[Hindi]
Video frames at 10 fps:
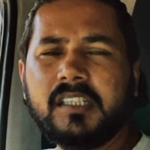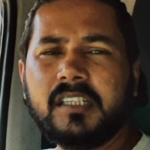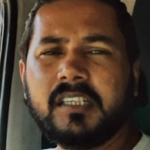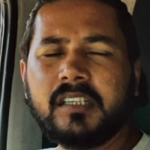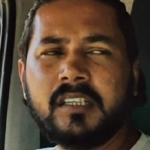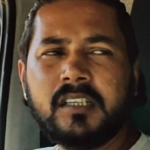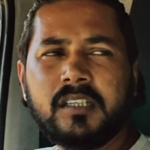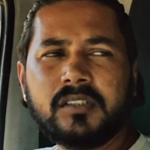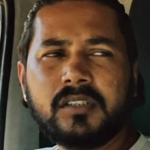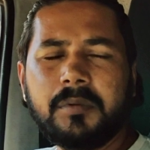लिया
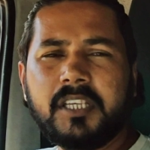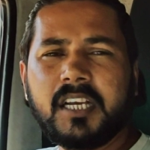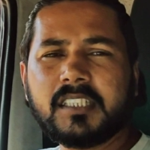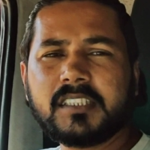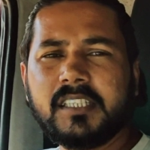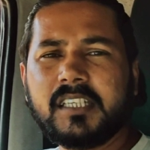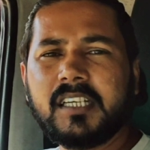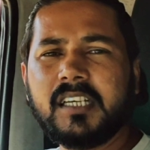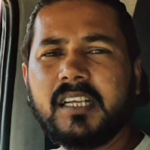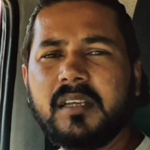तो अभी यहाँ से
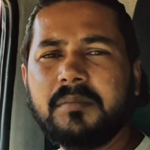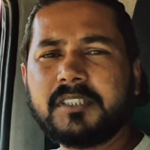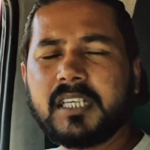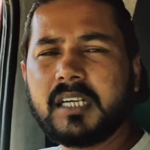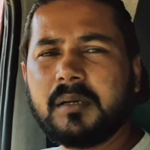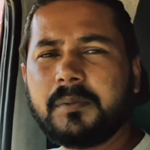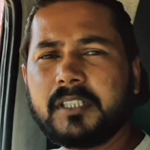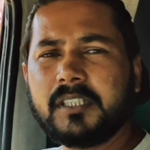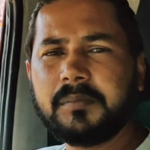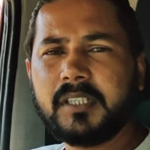निकलना है
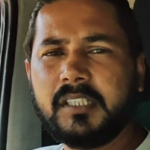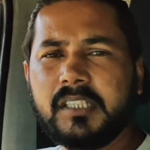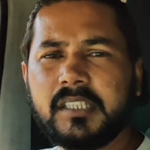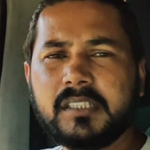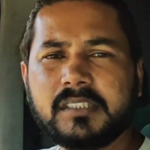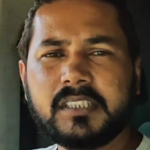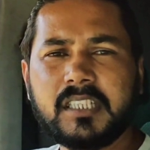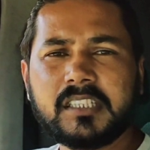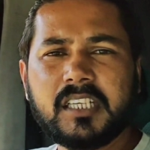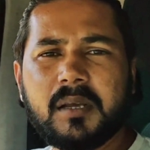विशाखापट्टनम के लिए
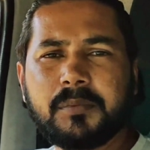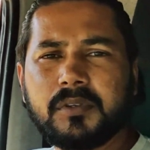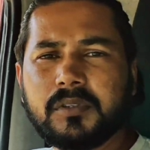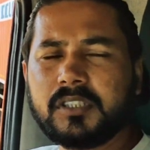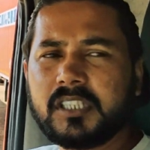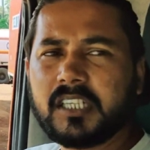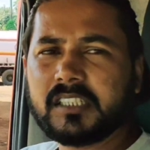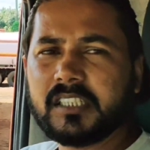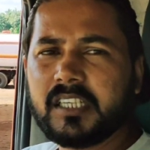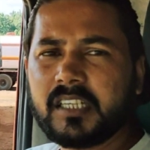चलते हैं आपको दिखाते हैं